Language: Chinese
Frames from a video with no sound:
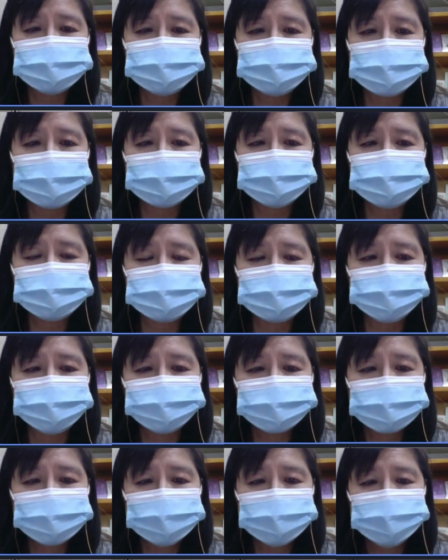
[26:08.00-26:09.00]
一些尝试。
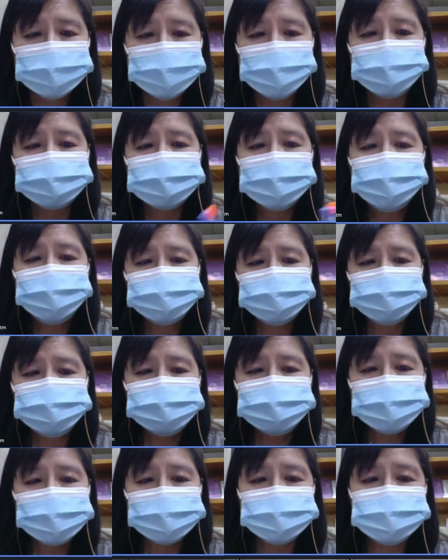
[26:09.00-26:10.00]
哦，那我就
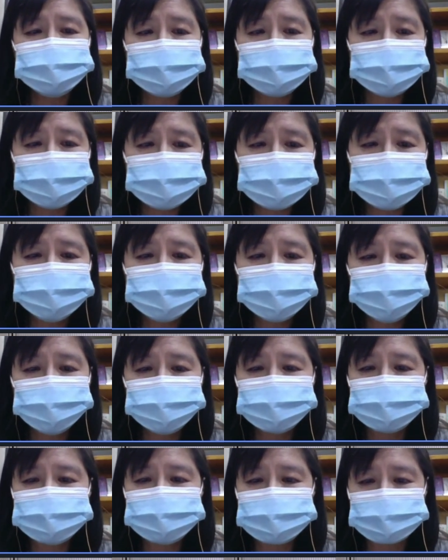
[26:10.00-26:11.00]
是连接了这么
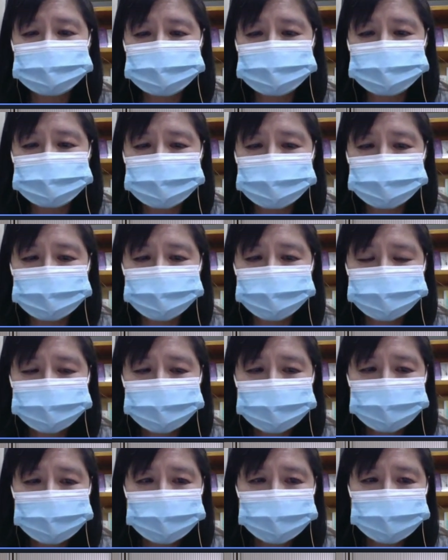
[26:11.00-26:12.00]
多的展示厅。
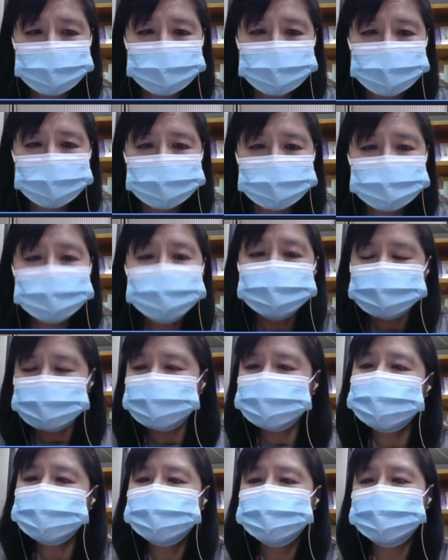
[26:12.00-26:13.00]
那比
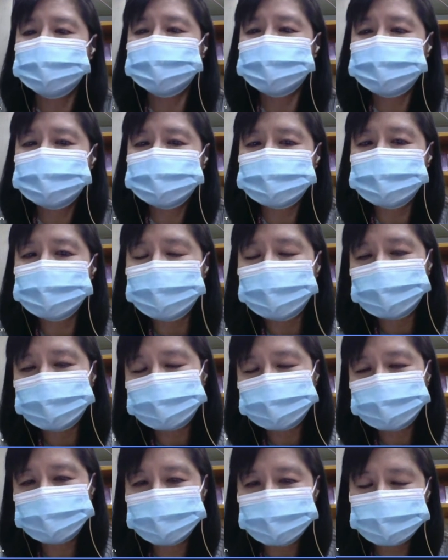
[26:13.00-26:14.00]
较特别的是哦，
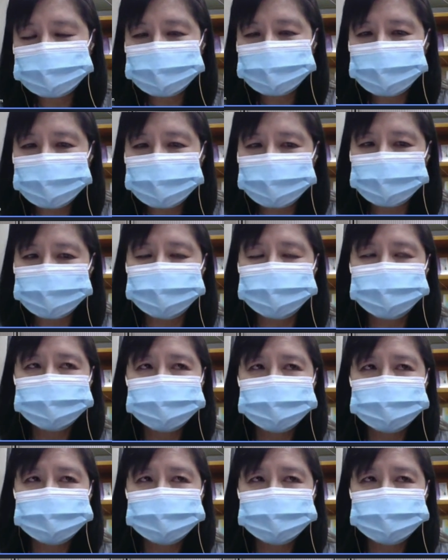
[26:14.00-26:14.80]
哎，